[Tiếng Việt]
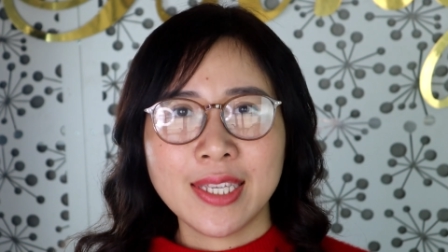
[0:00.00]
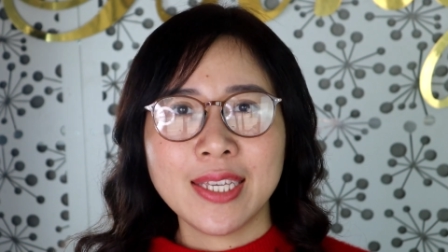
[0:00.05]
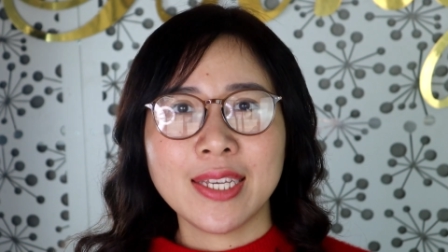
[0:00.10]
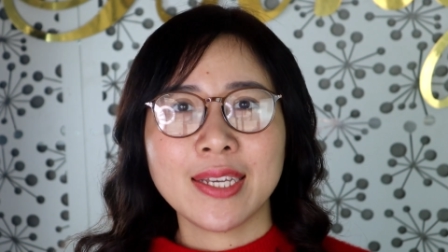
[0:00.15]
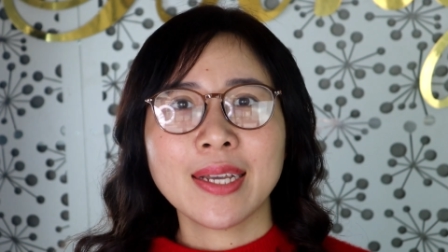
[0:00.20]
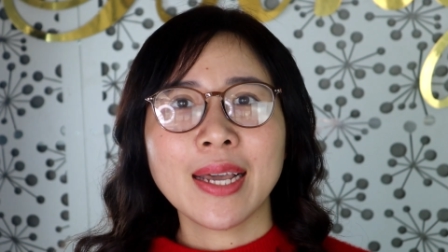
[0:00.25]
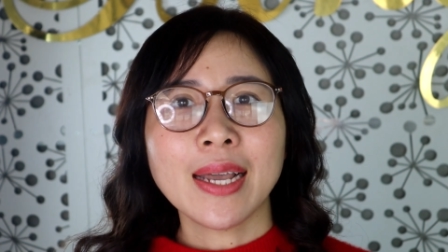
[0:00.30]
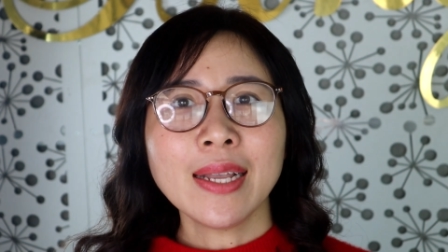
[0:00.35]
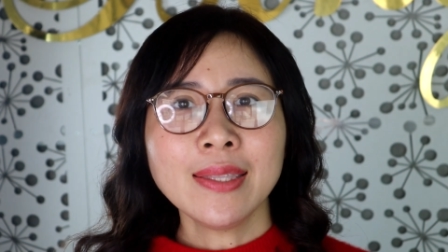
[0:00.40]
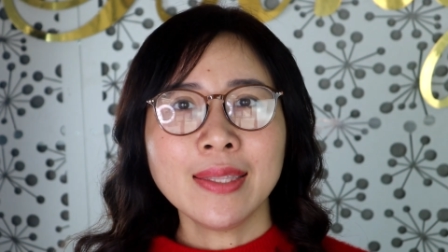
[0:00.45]

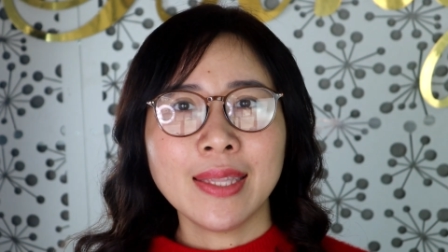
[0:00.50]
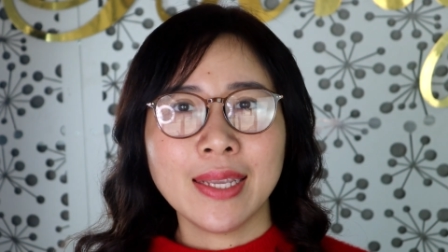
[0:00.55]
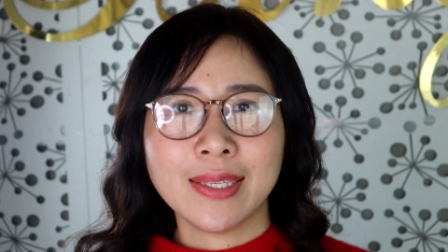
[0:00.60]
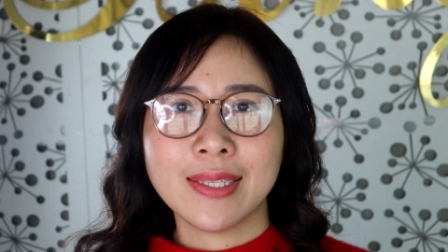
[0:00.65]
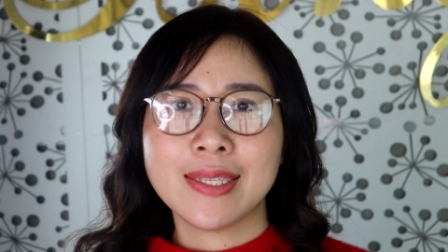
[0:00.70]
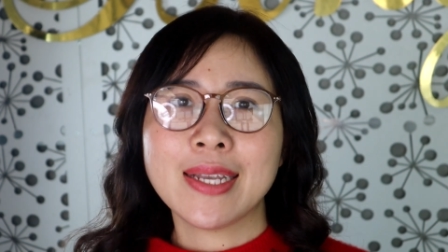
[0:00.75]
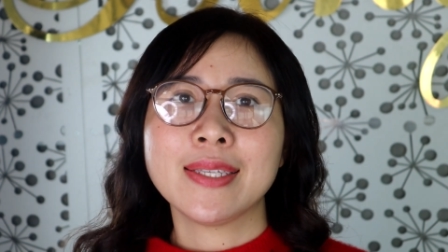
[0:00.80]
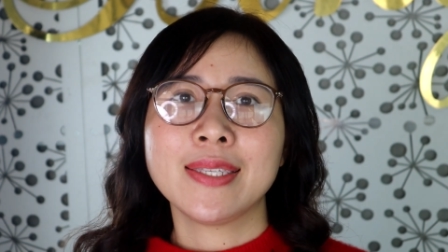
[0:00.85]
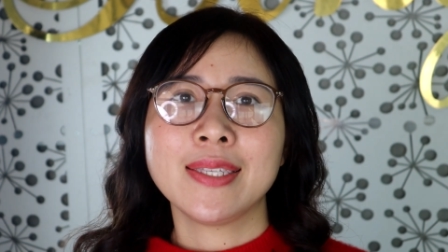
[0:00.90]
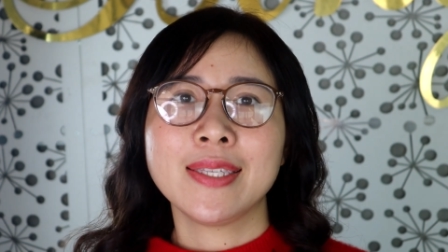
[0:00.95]
trị các
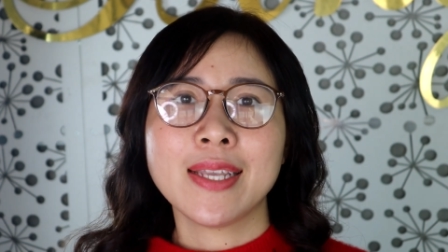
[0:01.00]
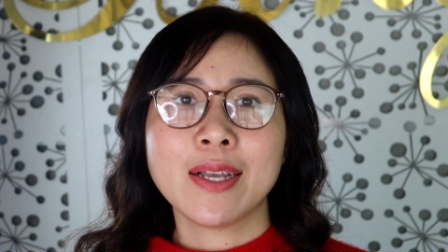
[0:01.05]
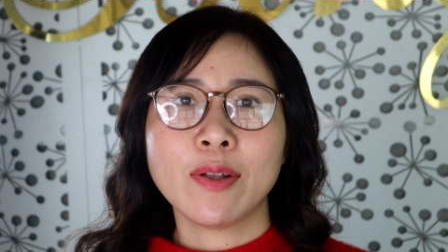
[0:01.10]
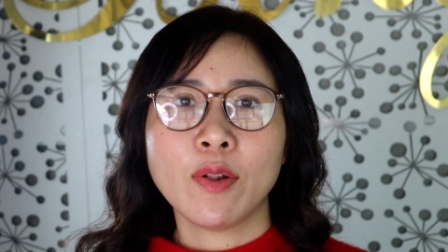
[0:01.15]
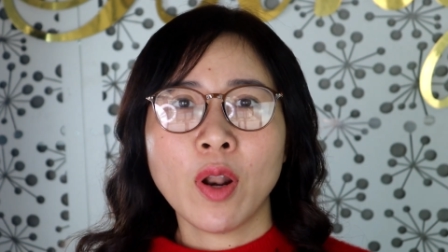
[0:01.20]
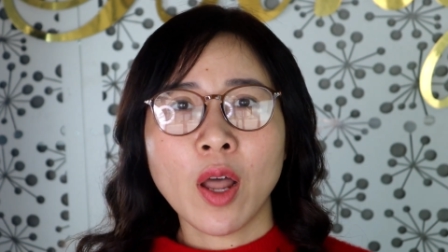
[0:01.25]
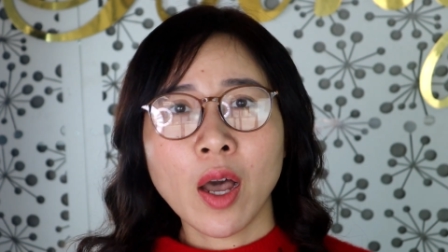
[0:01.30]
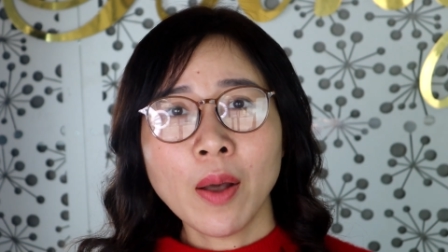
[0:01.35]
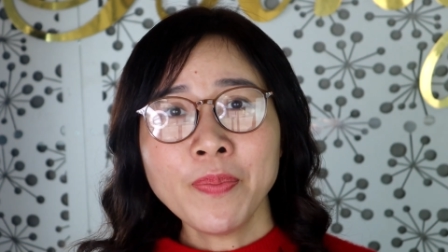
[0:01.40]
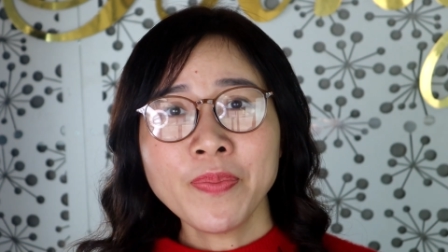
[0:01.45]
tình trạng sẹo
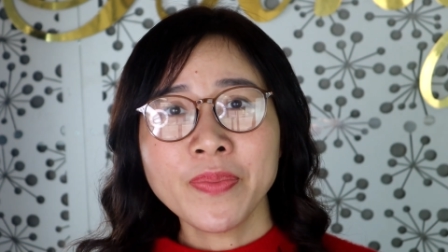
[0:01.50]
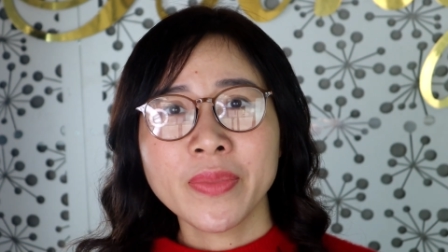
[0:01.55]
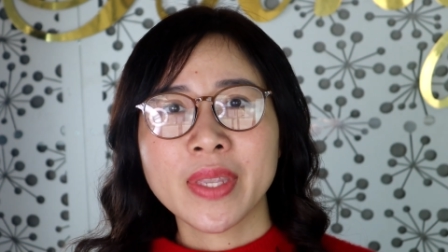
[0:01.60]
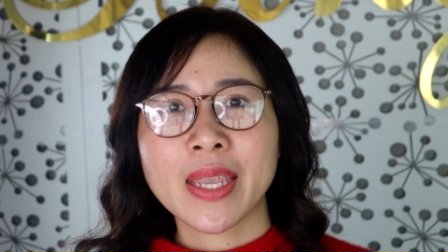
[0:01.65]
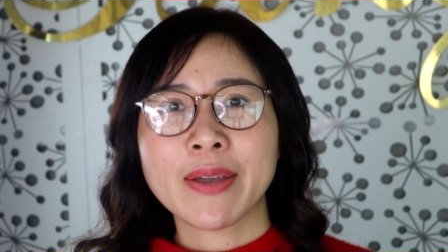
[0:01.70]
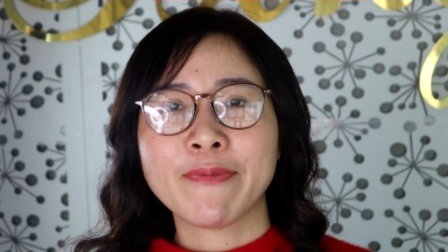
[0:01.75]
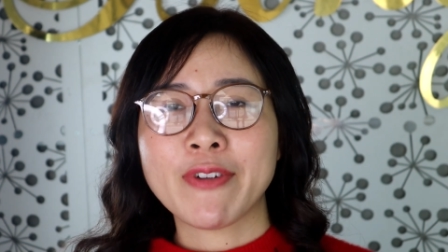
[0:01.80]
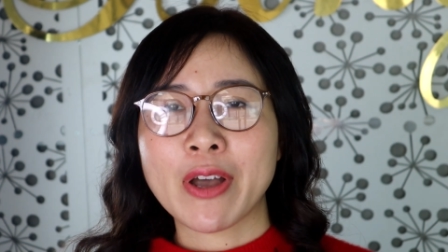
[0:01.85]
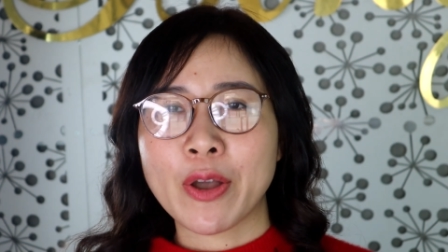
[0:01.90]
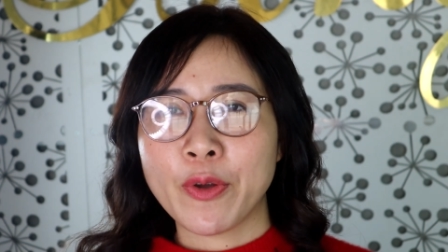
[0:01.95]
lõm
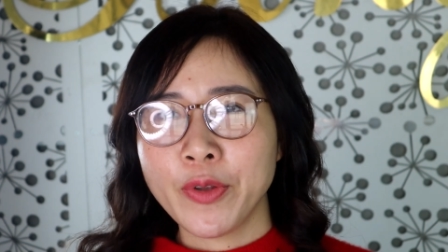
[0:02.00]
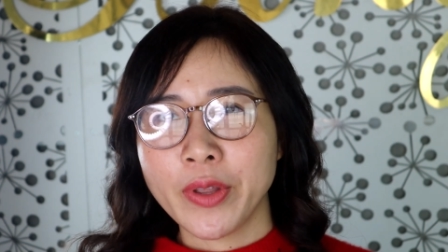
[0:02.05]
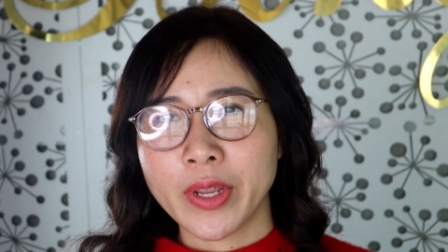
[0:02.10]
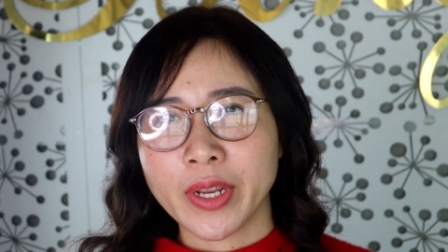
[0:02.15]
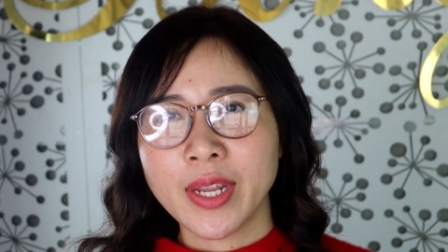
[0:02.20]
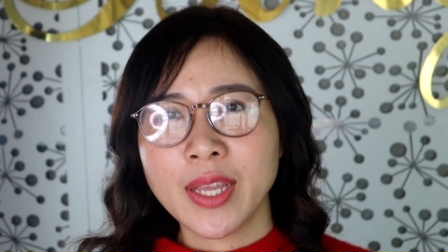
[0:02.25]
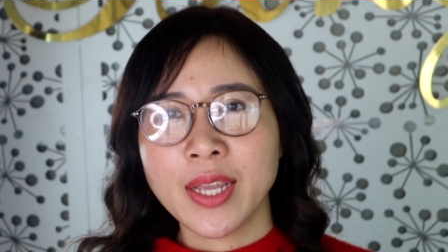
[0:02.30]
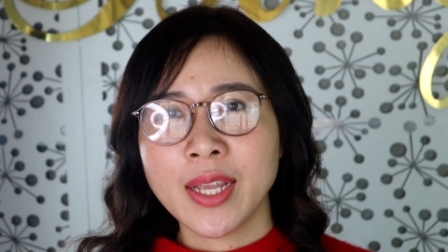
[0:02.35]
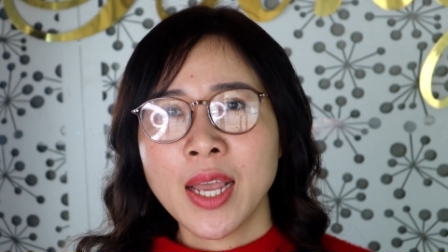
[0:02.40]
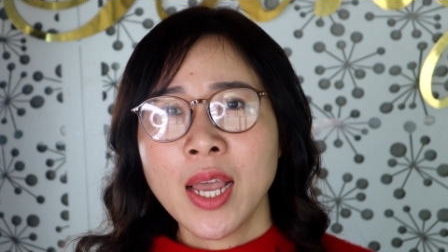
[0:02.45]
nhằm phá
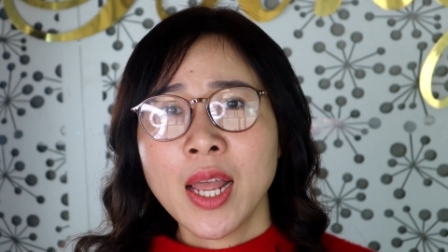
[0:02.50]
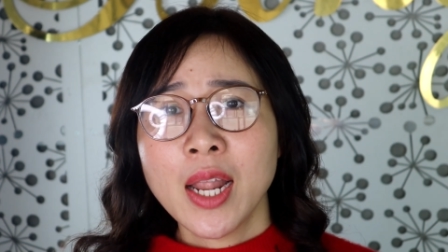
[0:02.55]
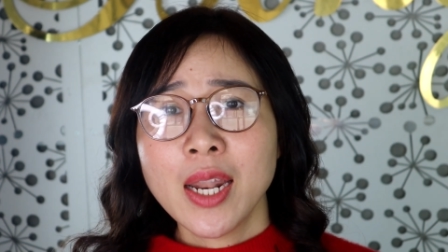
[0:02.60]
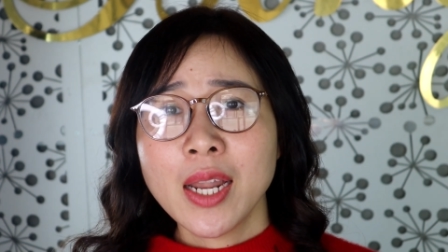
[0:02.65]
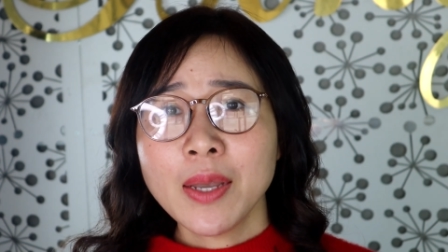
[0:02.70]
hủy đi